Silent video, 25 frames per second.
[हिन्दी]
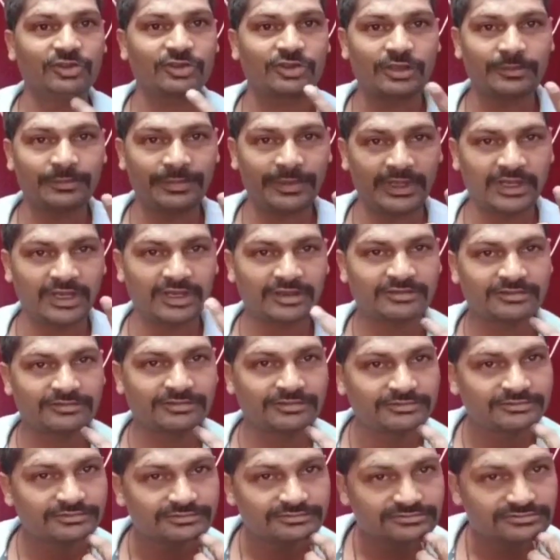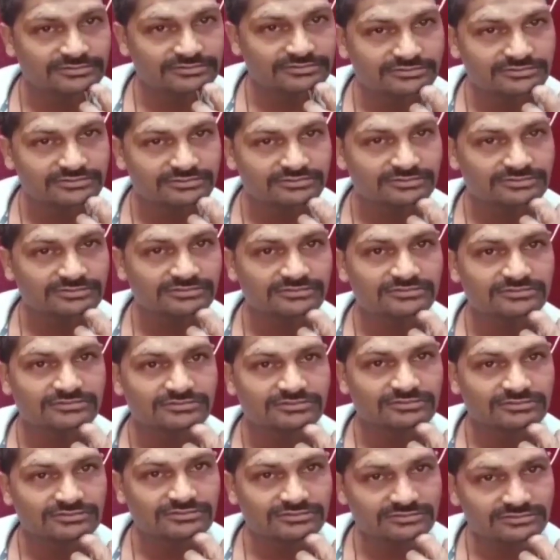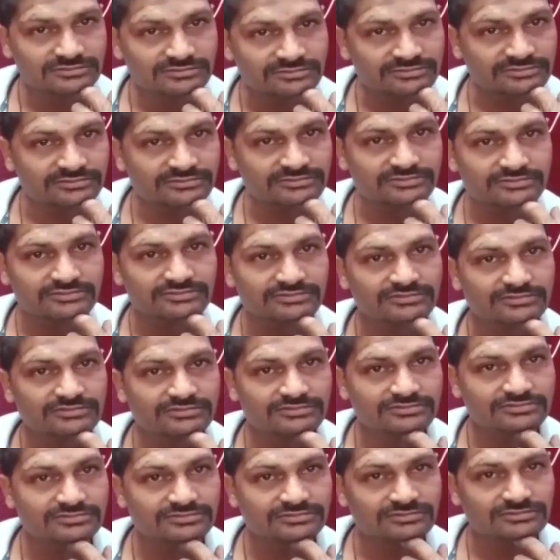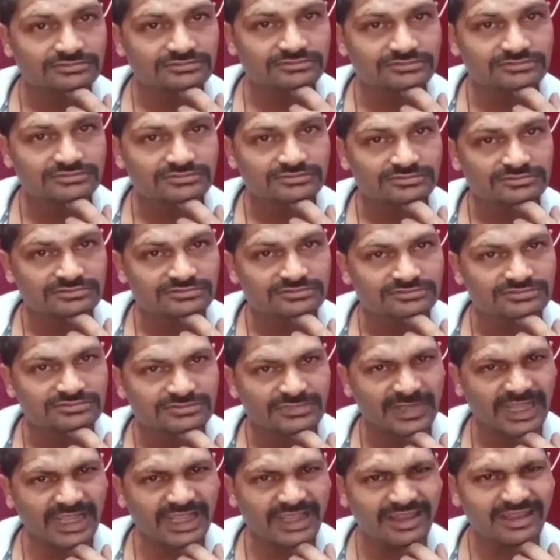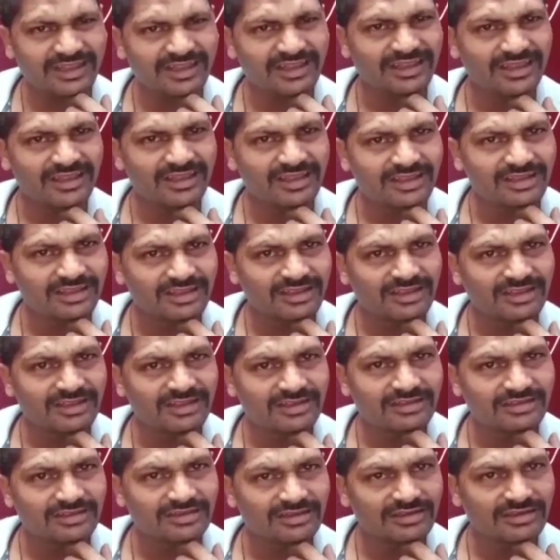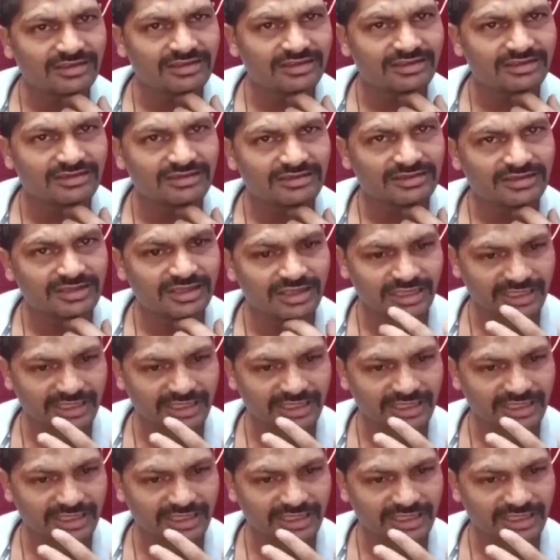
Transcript: लोको पायलट लोको पायलट है शराब पिए हुए हैं शराब पिए हुए हैं